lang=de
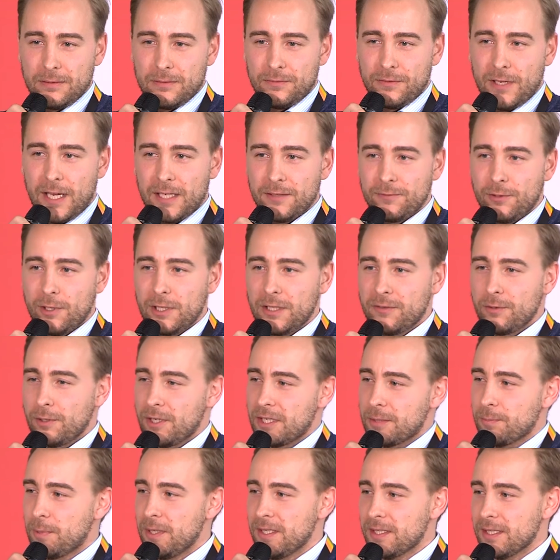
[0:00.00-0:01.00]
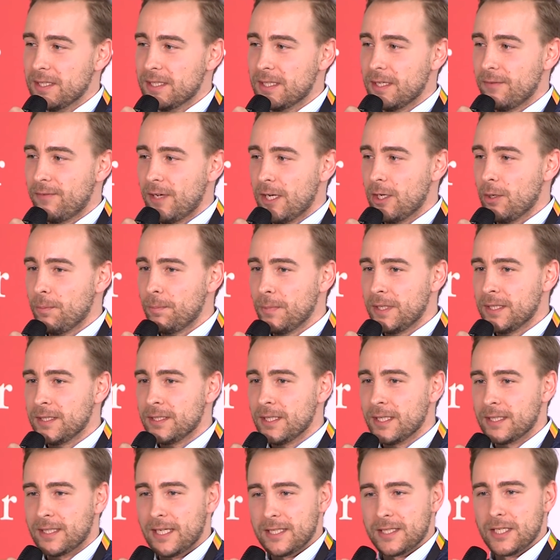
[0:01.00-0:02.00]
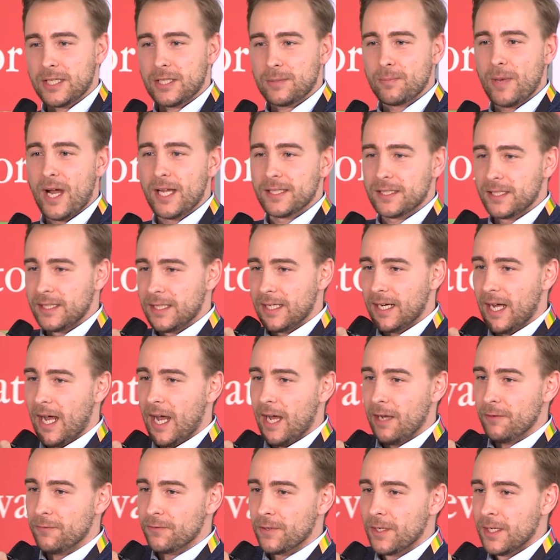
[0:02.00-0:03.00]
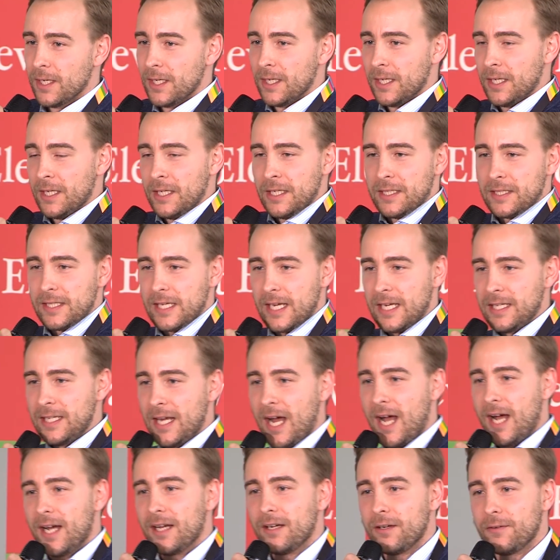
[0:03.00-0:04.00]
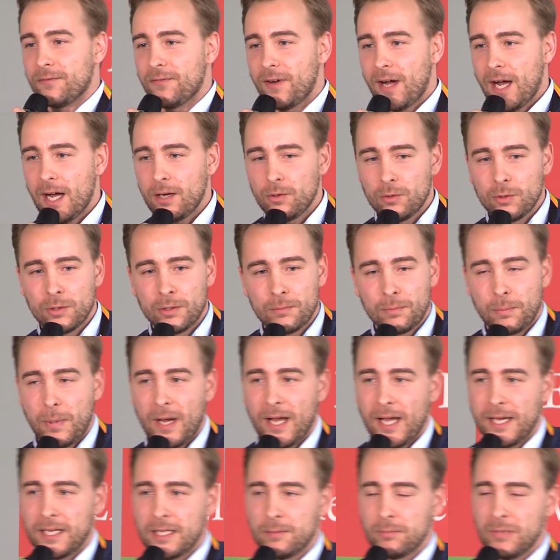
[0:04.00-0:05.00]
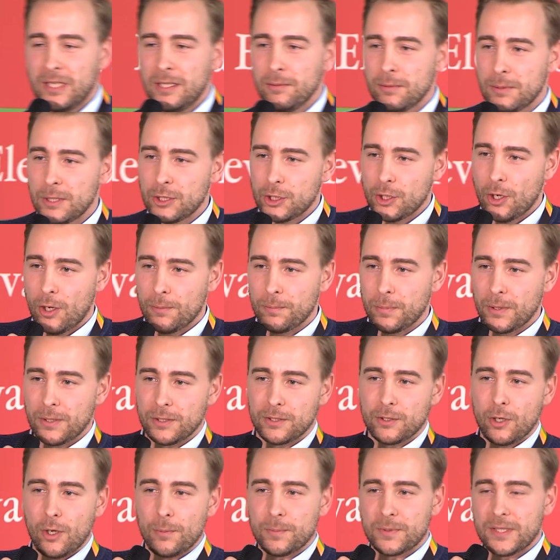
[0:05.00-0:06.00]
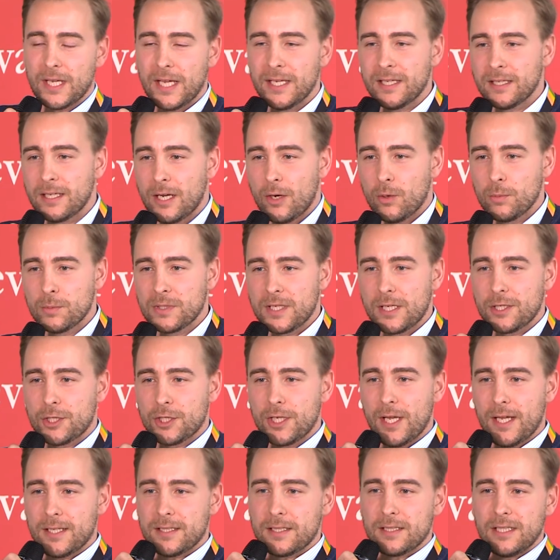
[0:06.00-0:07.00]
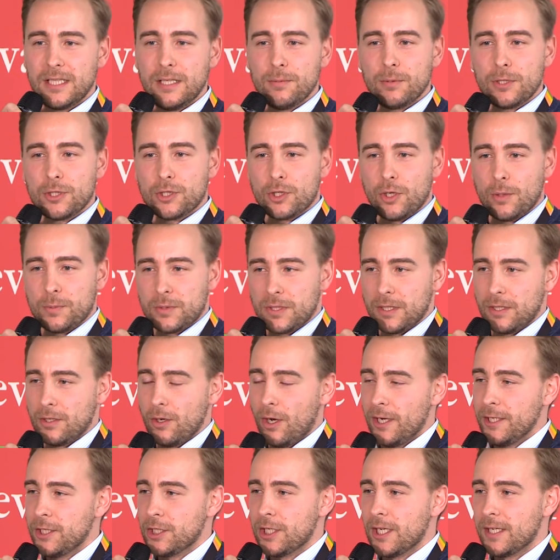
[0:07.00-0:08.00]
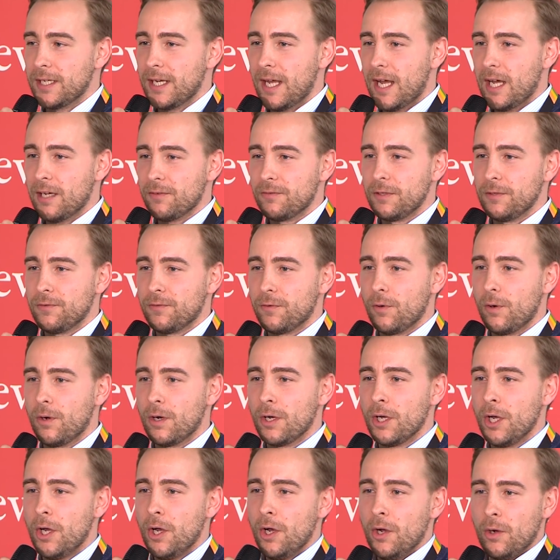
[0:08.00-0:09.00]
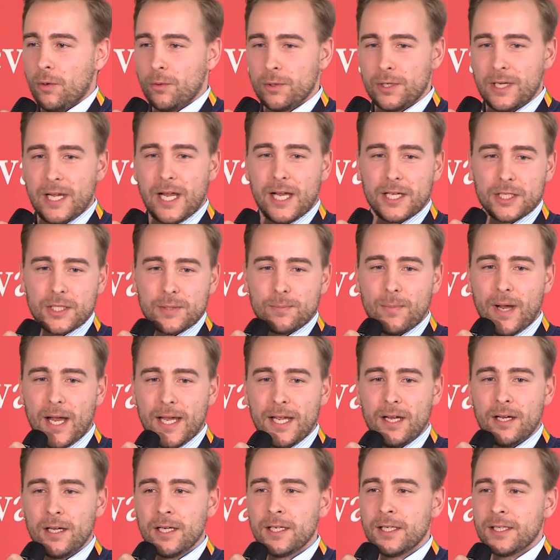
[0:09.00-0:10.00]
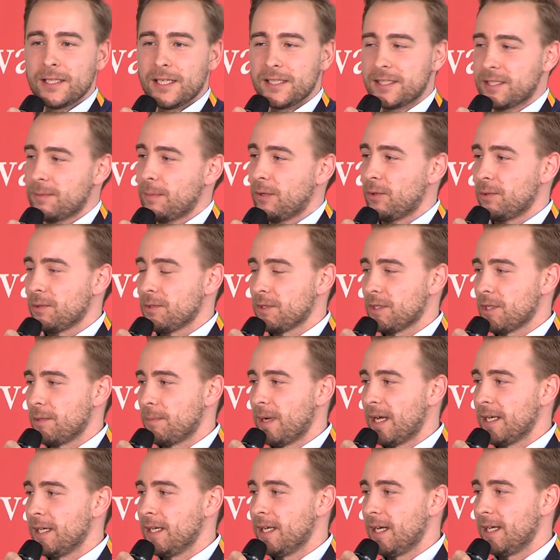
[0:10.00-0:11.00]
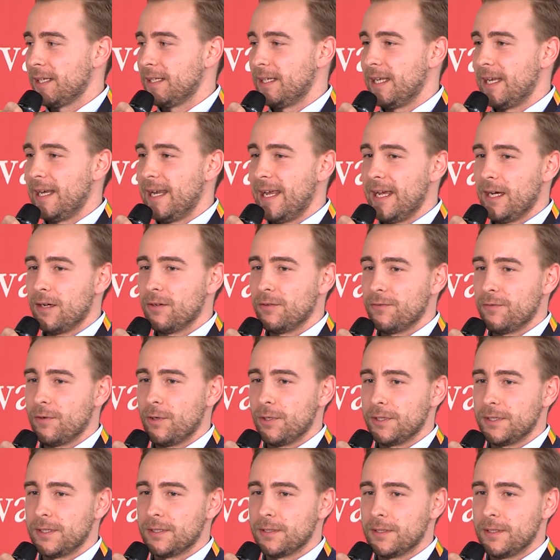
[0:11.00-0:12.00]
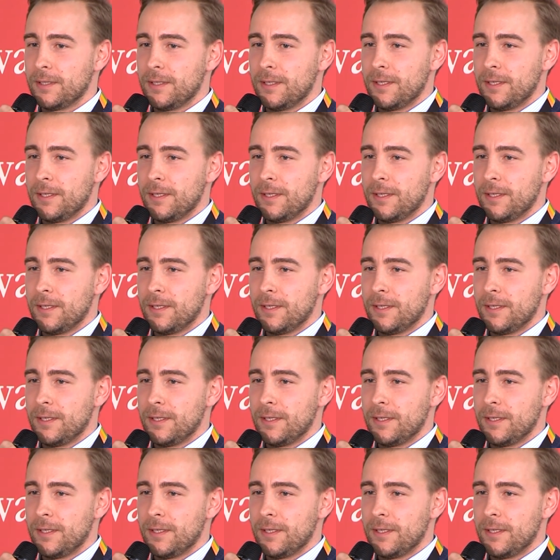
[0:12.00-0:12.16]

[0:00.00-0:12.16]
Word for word: verantwortlich für das Business Development, das ist Martin Graf, zehn Jahre Erfahrung bei einem eBay-Shop, Top 10 der umsatzstärksten eBay-Shops in Deutschland nach wie vor und Lars Meyer, das ist unser Mann an der Lehrerfront.